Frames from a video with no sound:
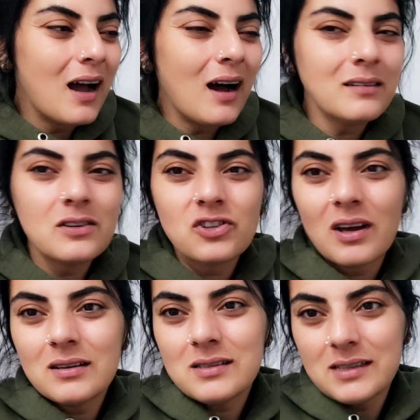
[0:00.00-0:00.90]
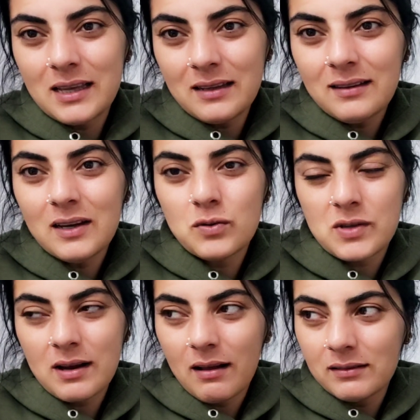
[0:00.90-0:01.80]
Anlayacağınız yeni
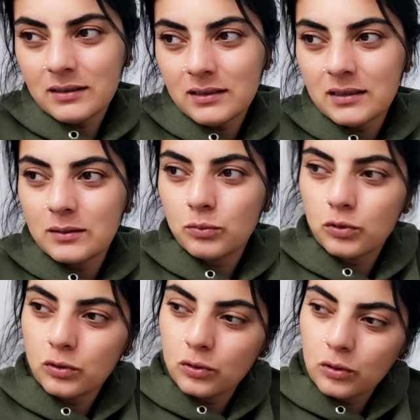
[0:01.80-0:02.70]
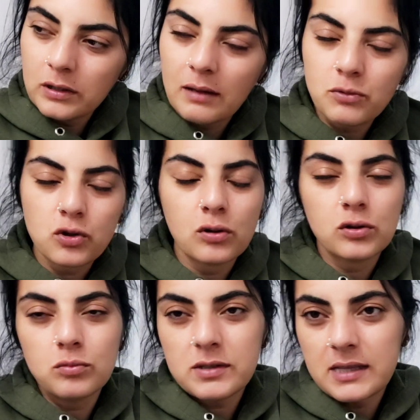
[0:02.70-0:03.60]
televizyon aldık. Bu kullanmış
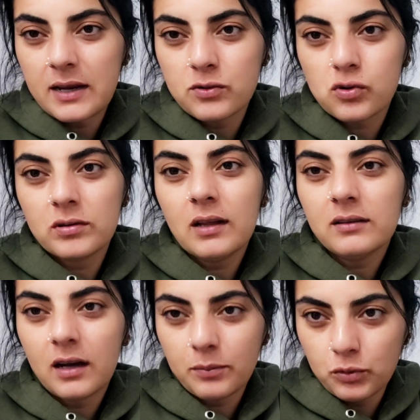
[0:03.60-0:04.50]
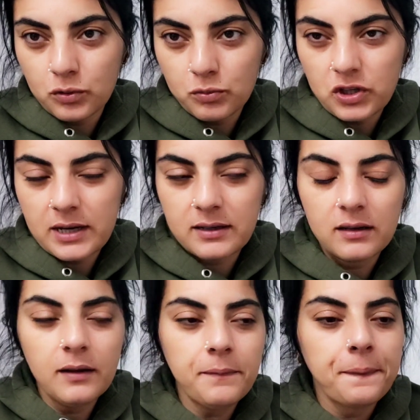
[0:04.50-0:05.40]
olduğumuz televizyondan daha büyükmüş
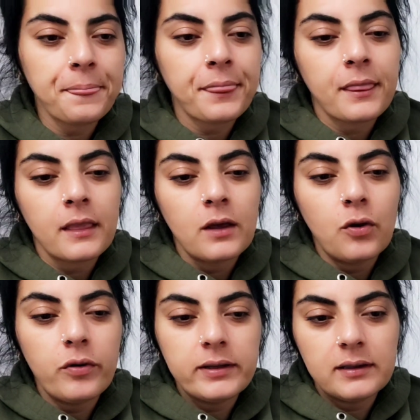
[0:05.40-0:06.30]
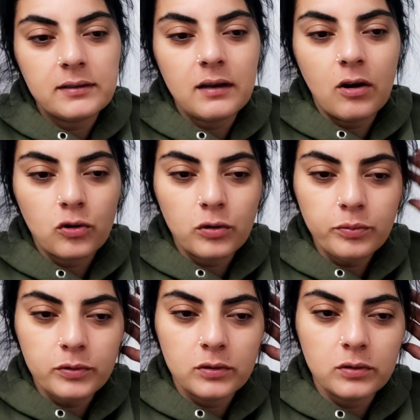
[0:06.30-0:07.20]
ekranı. Öyle dedi Yakup. Ee,